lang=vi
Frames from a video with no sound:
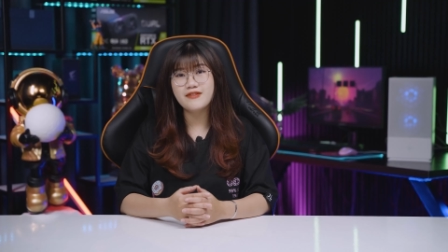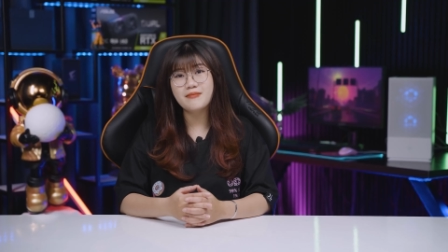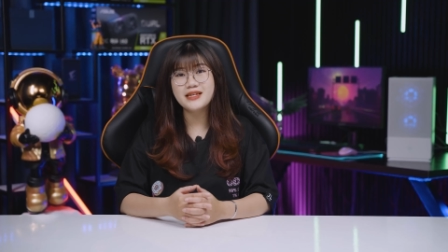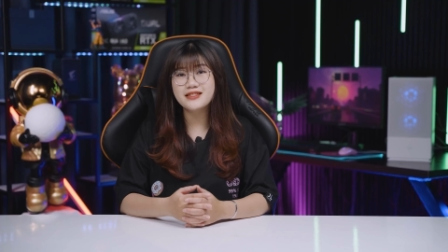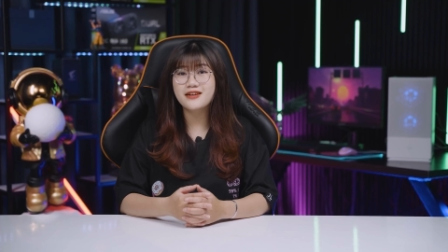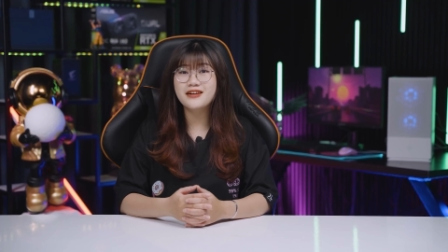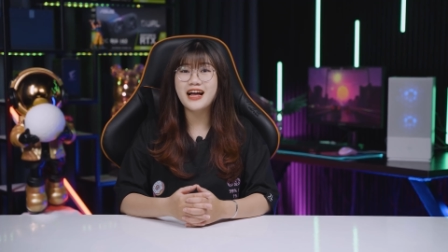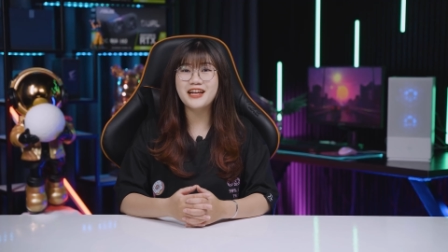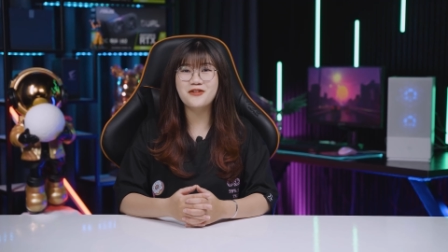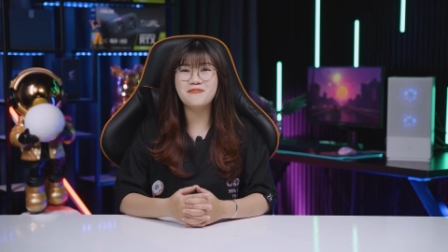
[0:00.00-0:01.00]
Và bây giờ
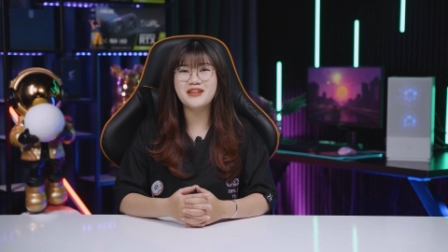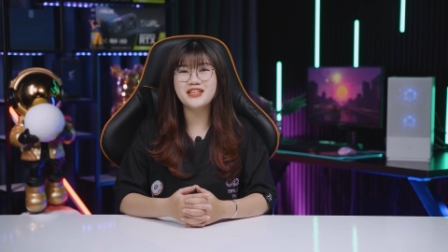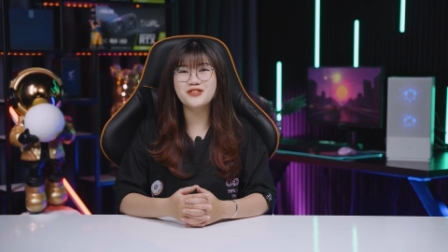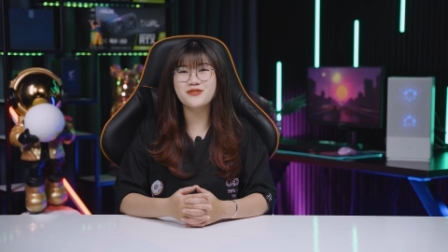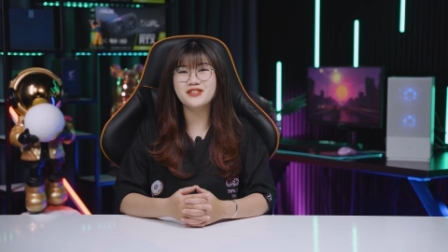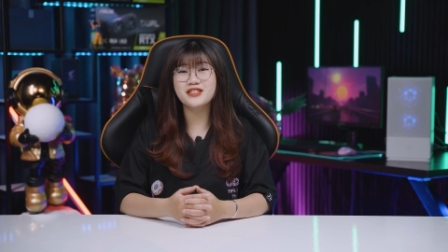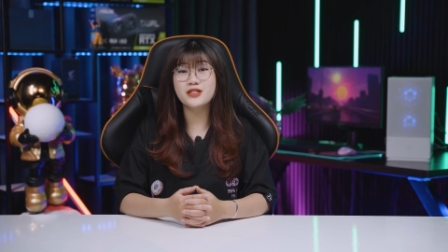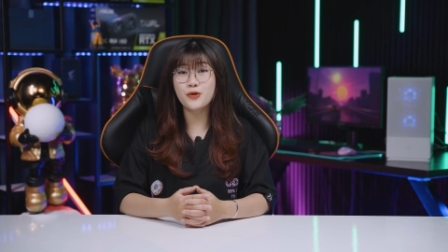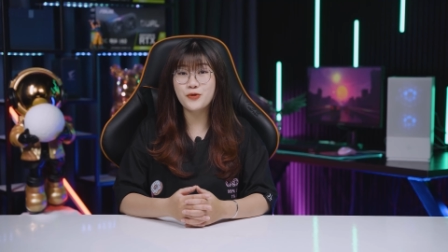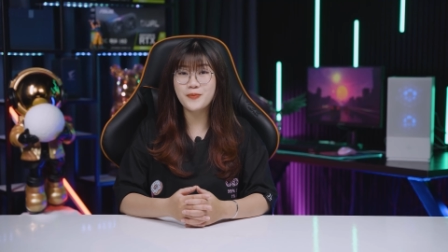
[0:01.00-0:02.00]
hãy cùng mình đi xuống dưới
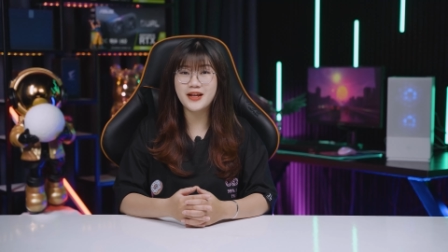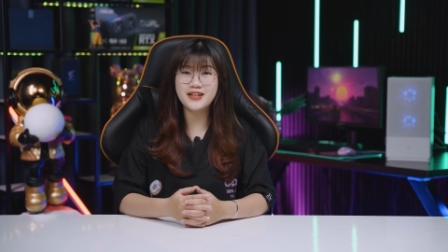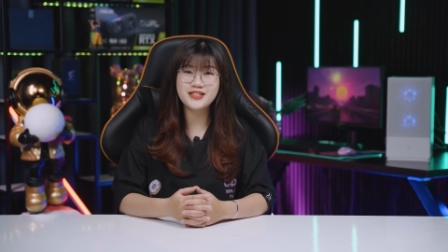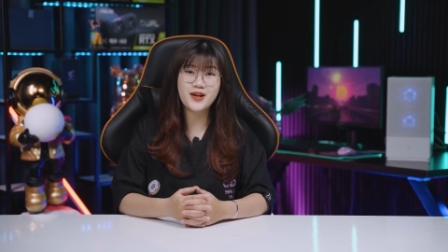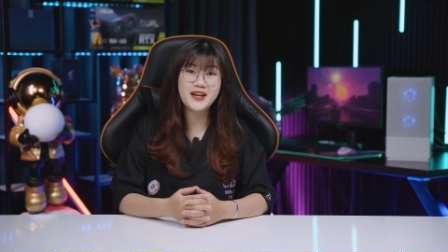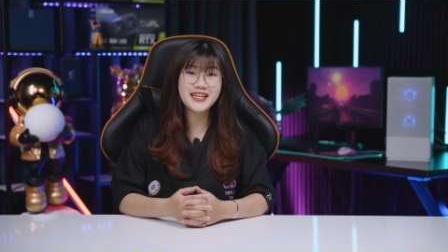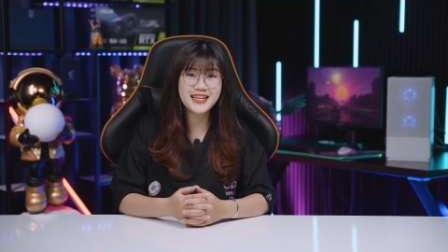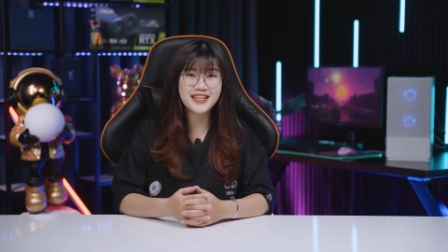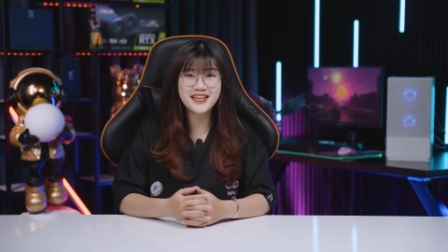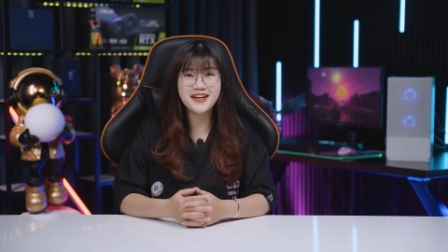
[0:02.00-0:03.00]
showroom để lựa chọn linh
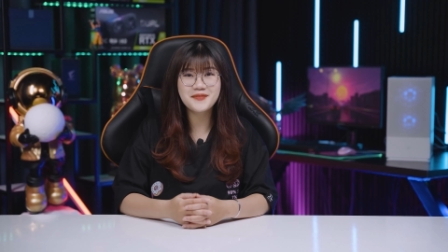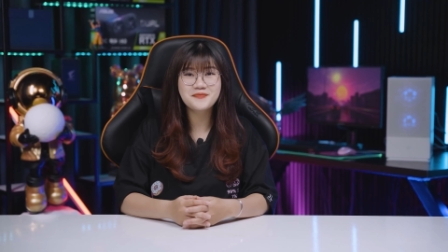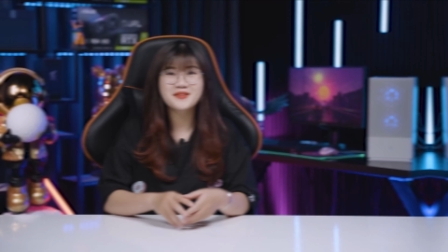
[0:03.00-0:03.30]
kiện nhé